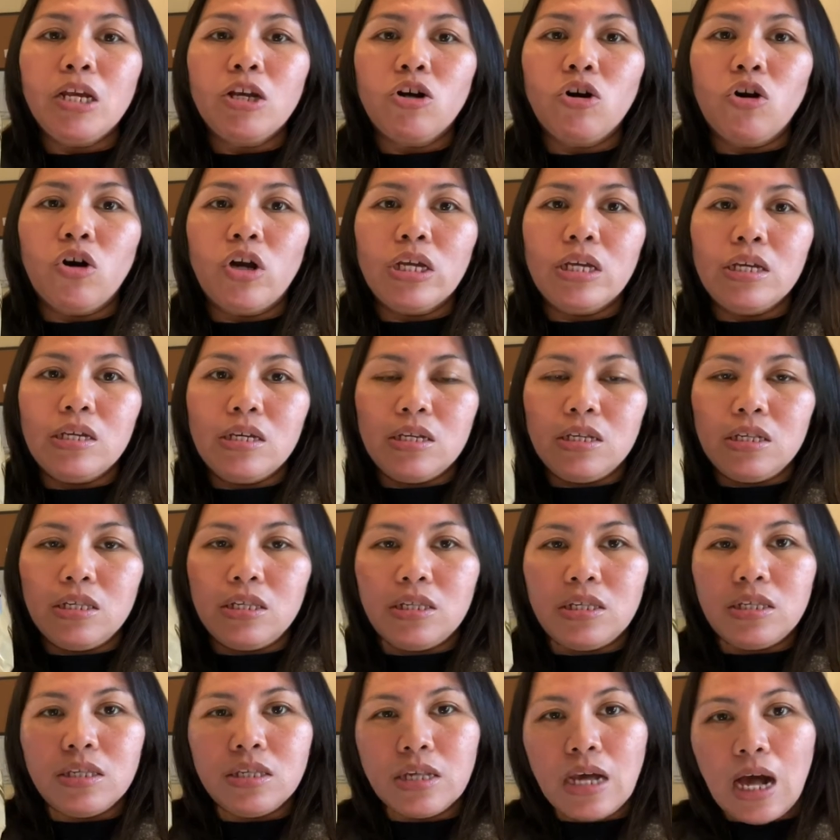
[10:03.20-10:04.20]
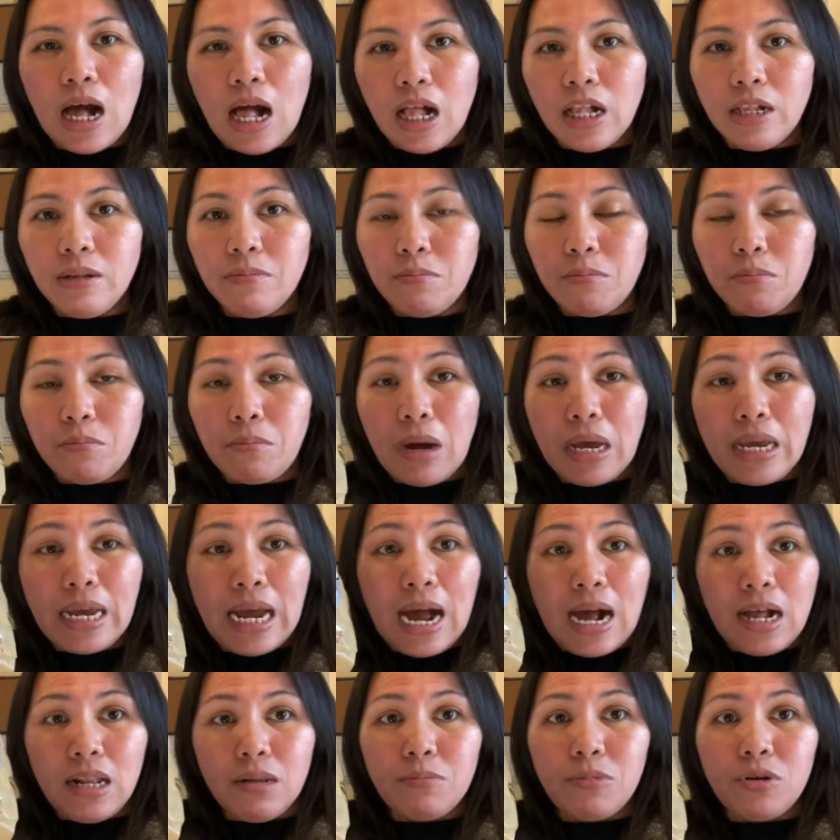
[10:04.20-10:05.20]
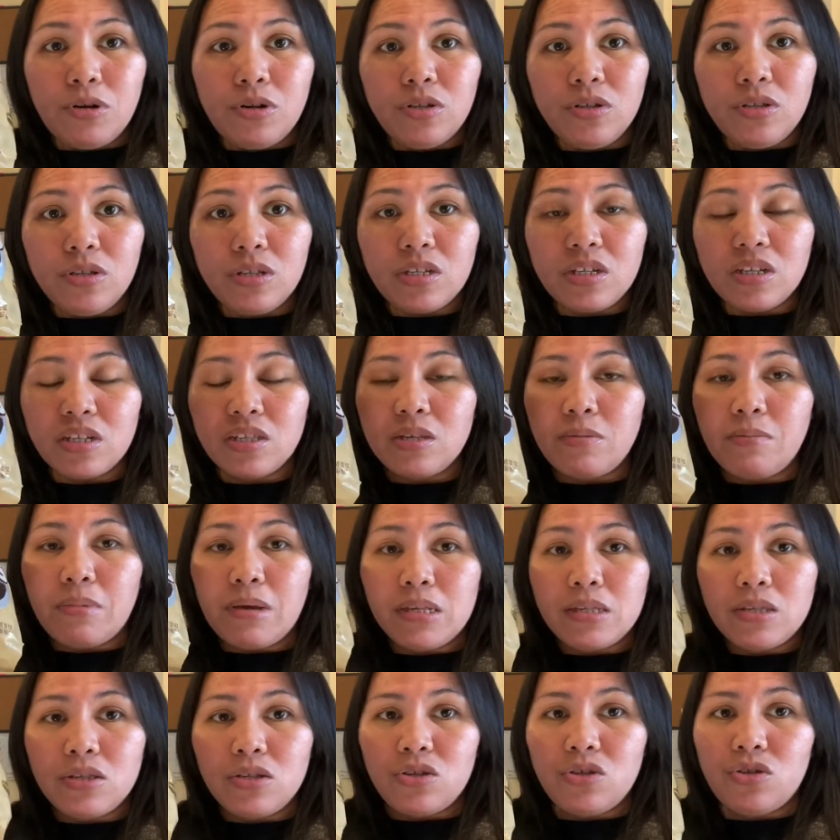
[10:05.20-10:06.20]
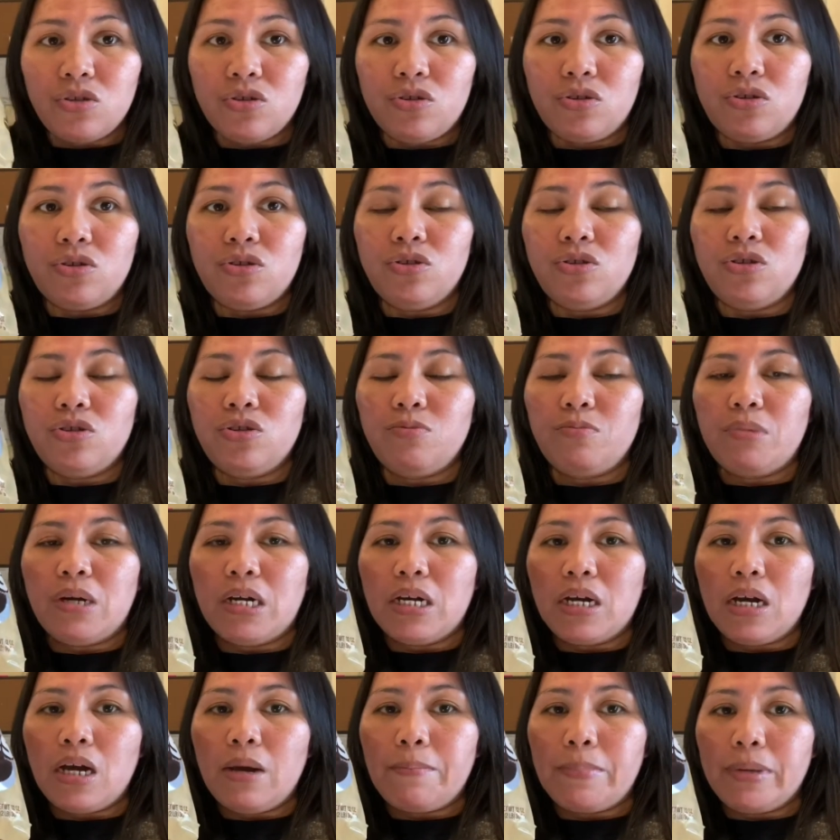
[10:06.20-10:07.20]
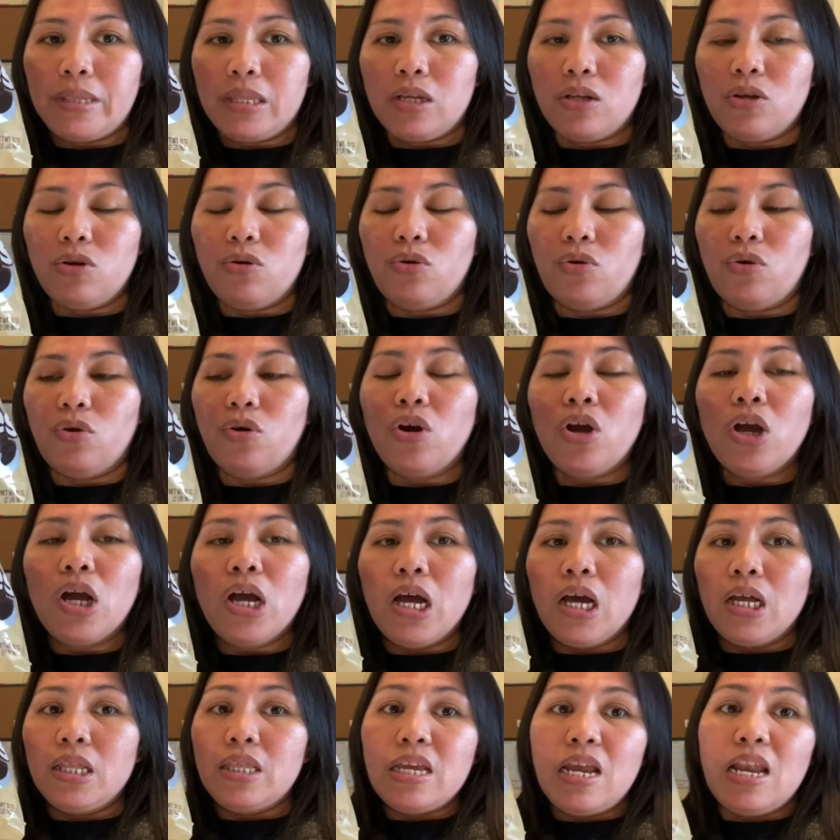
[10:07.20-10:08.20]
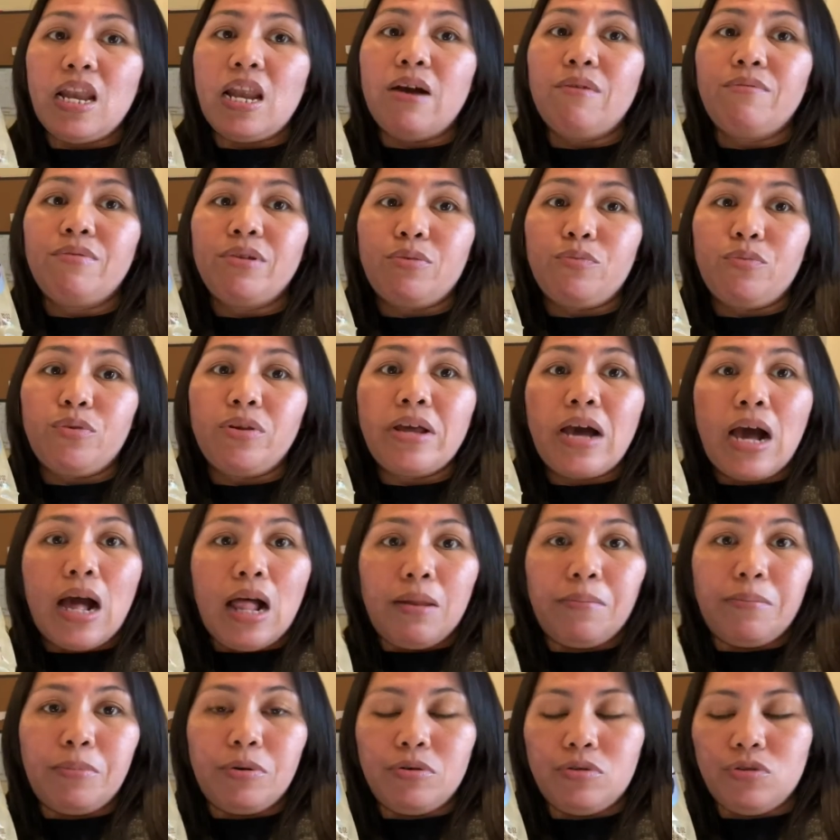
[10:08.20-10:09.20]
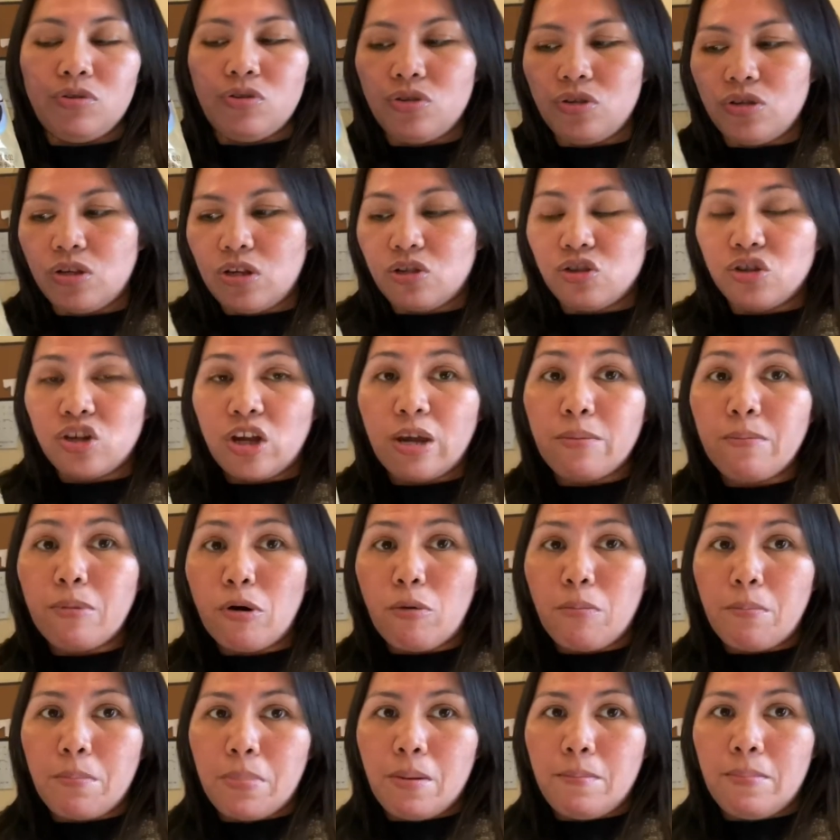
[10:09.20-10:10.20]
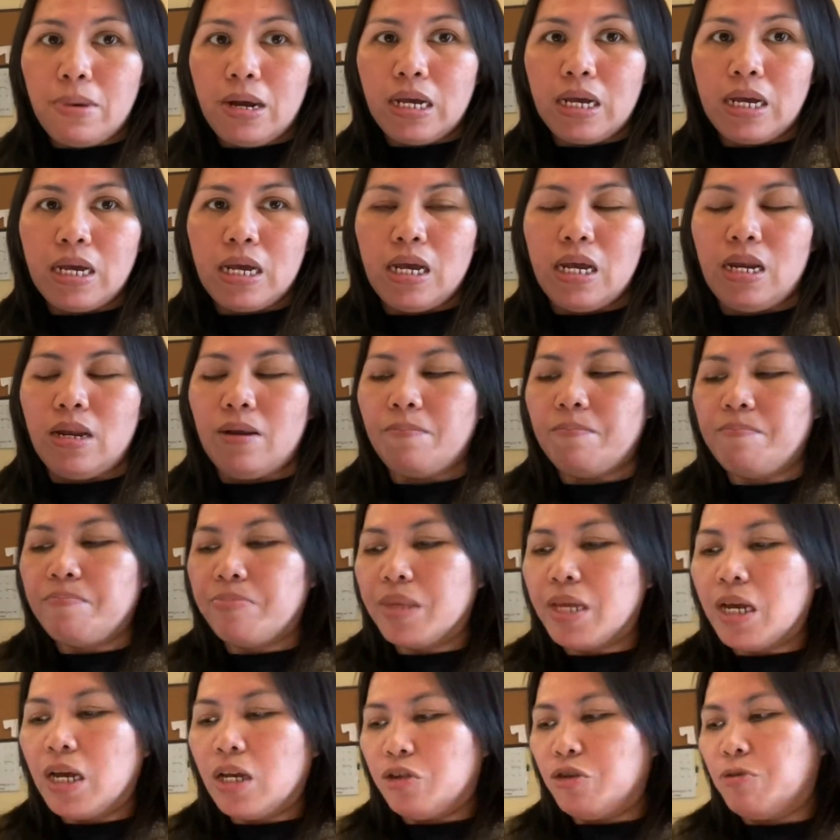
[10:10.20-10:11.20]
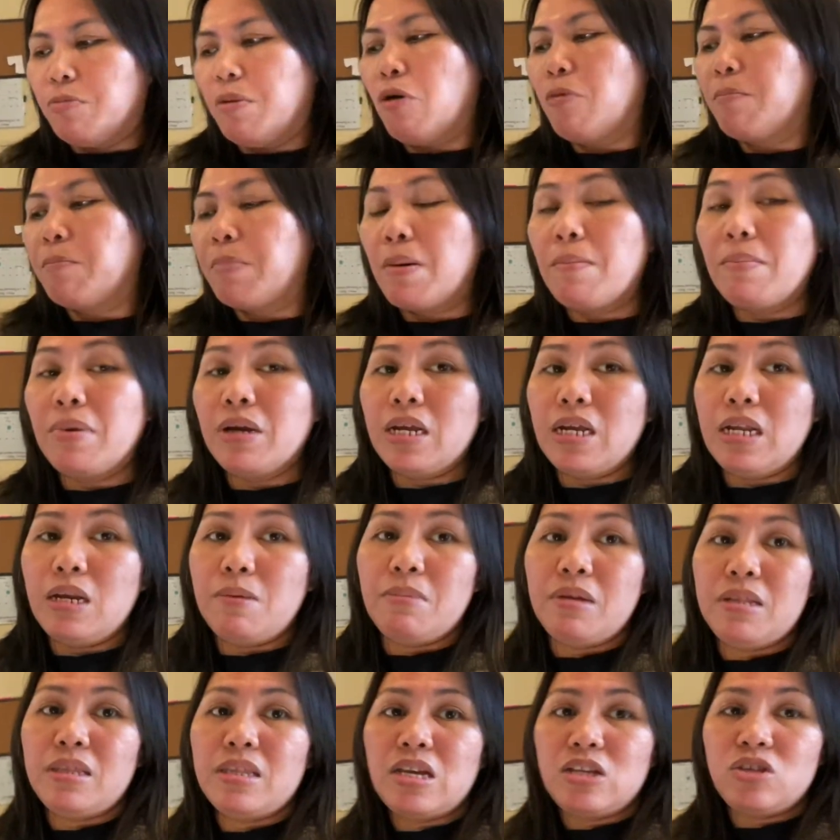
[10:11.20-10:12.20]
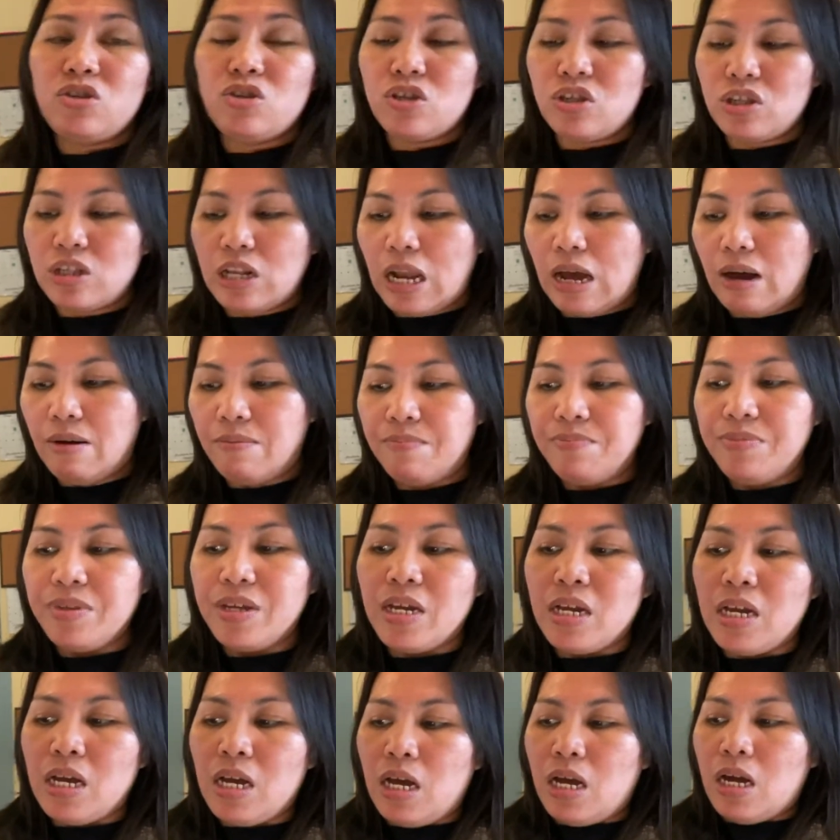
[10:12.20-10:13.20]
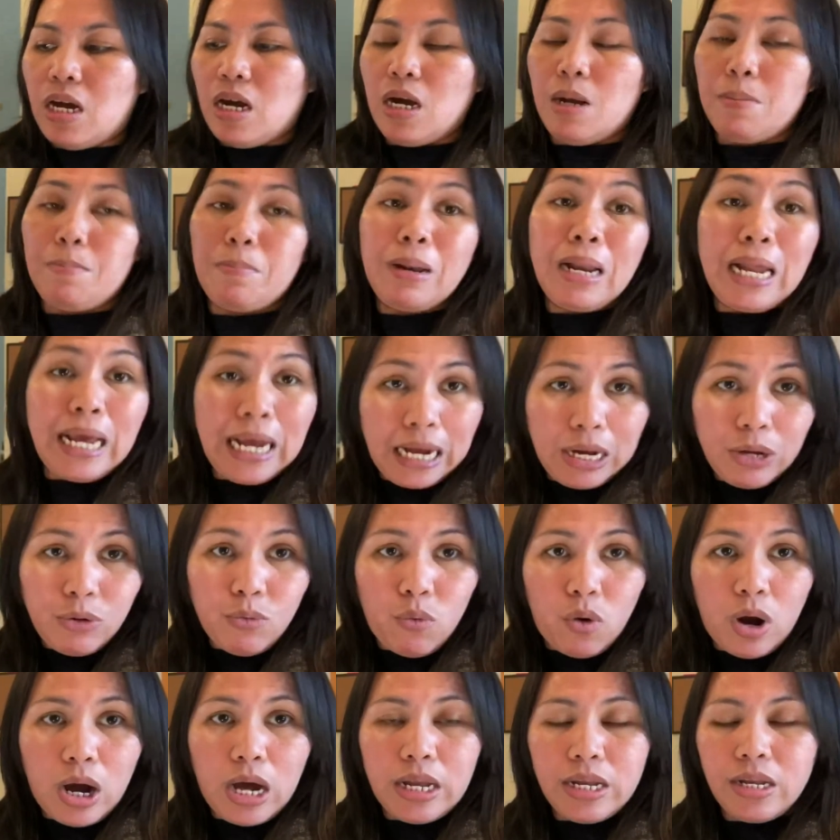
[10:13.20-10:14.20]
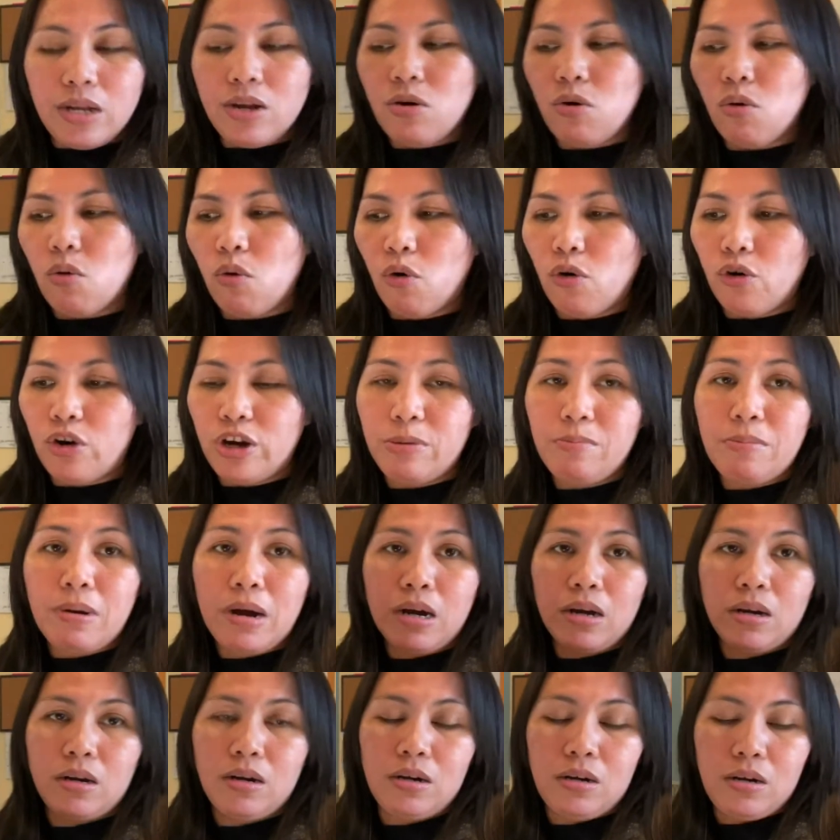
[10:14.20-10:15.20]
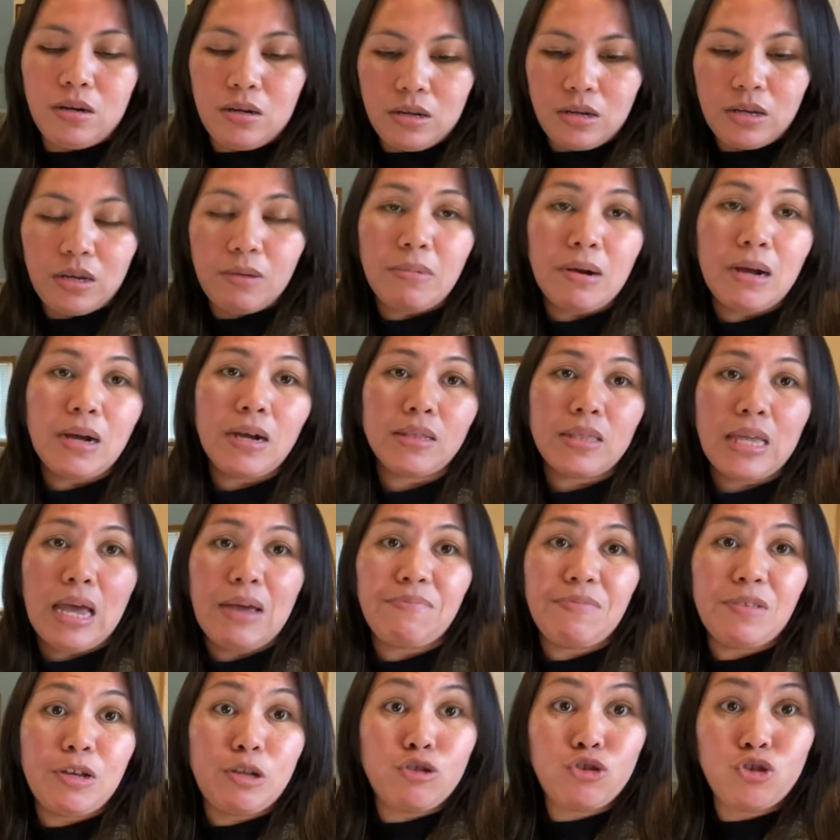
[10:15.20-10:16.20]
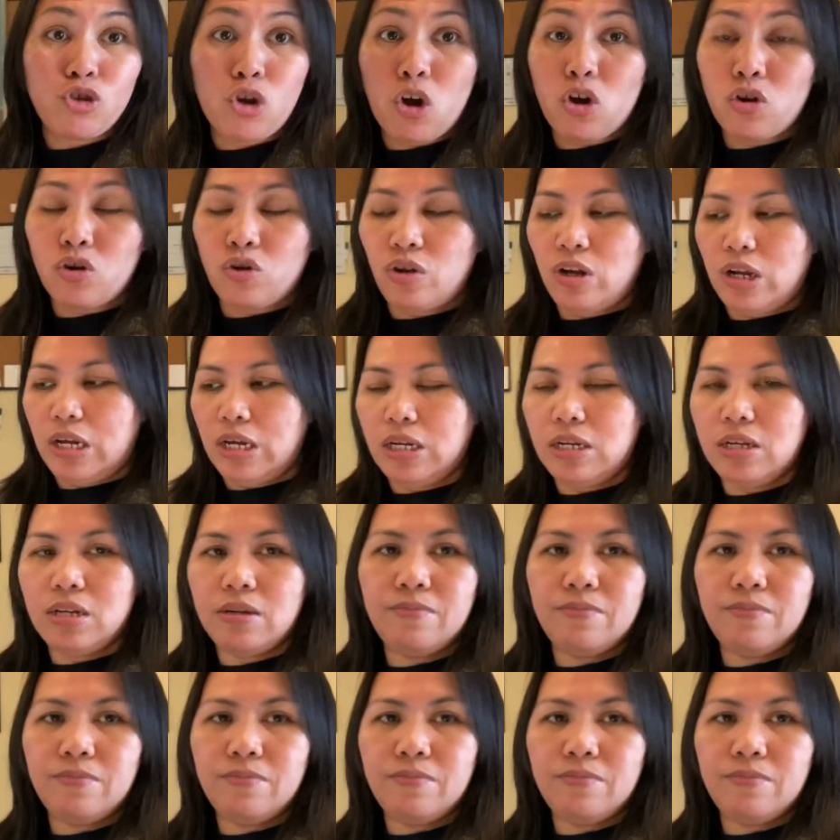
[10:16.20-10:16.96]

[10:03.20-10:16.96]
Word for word: ko is all my almond. Kasi my sisters, yung mga kapatid ko, They love it with almonds. At saka iba kong pamangkin. Yung iba kong pamangkin naman, they just love uh, plain one or ibang, ibang type ng chocolate.